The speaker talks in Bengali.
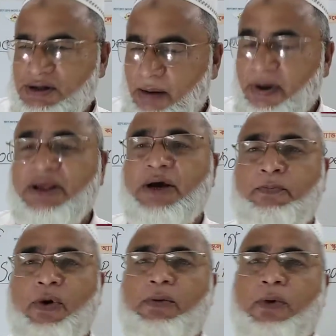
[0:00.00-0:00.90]
সামাজিক
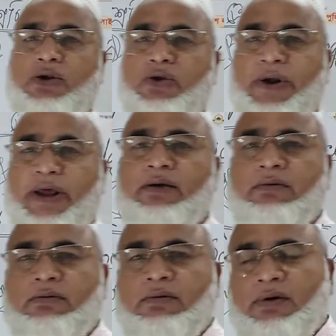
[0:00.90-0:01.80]
পরিবর্তনের
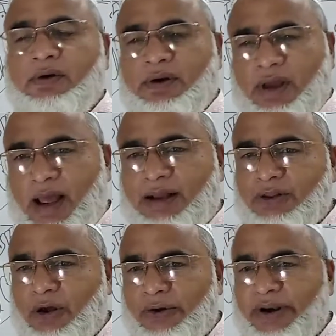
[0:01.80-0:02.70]
এক
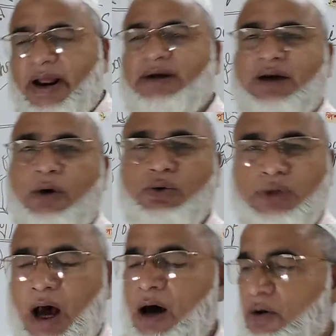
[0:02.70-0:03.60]
ধরনের একটা
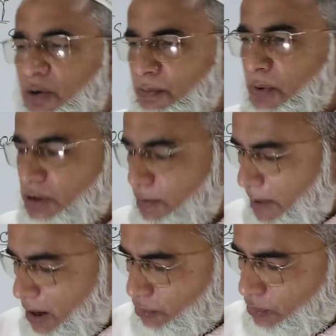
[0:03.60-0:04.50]
উদাহরণ বলতে
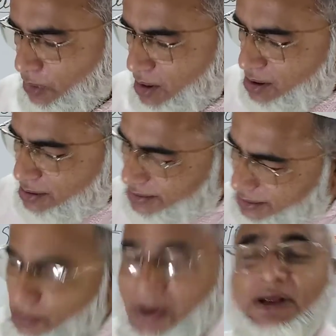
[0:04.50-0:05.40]
পারো যে
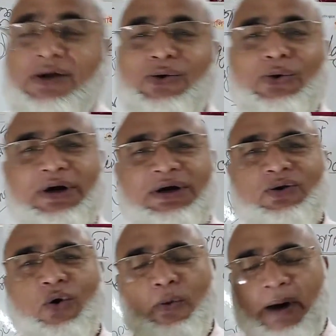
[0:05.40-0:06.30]
তোমাদের জন্য এটি
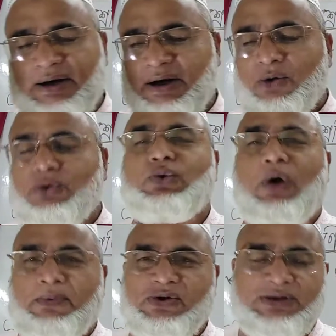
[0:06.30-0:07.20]
খুব একটা নতুন
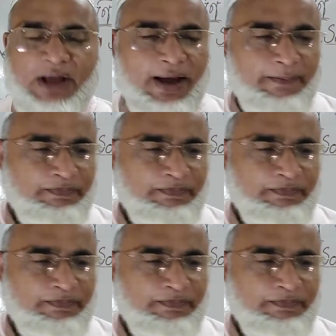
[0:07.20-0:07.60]
অবস্থা